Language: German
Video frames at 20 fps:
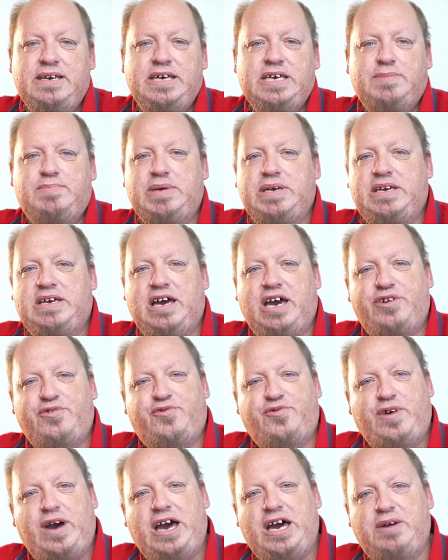ich bin kein
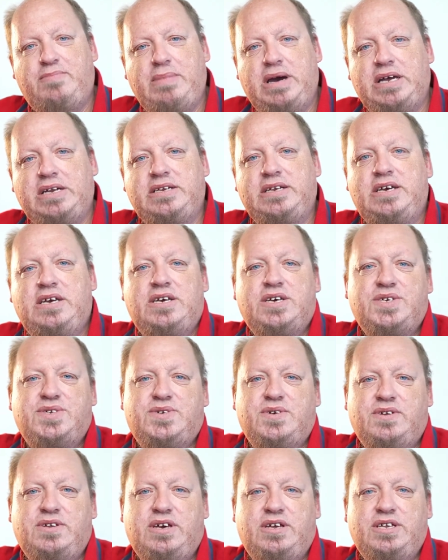Fachmann,
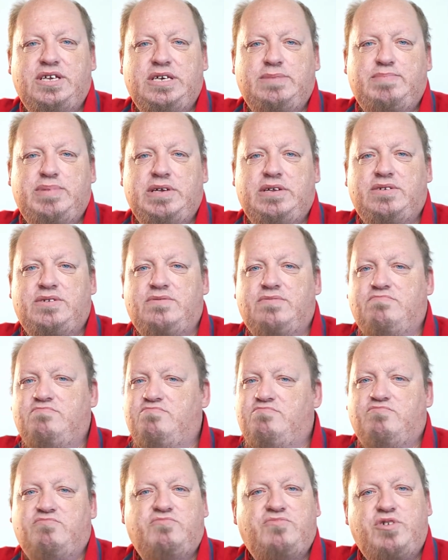sondern ich
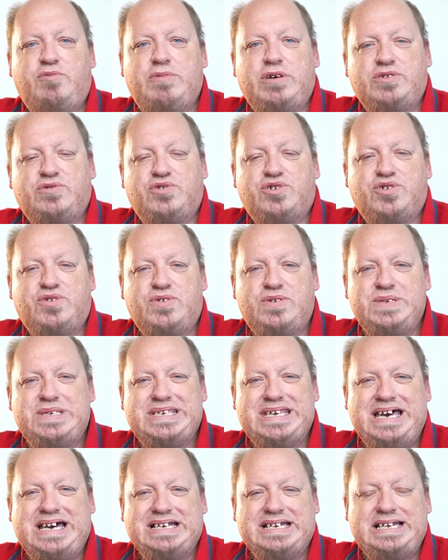bin, wie man so schön
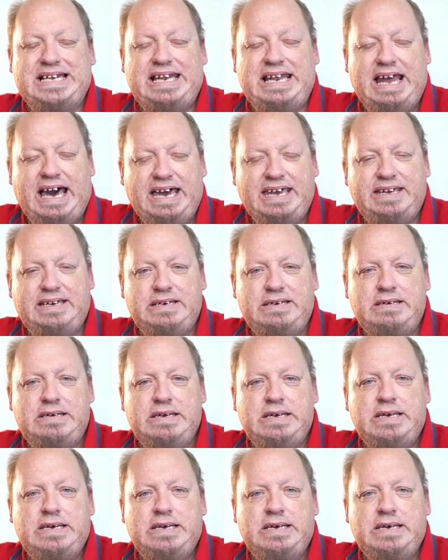sagt, Laie.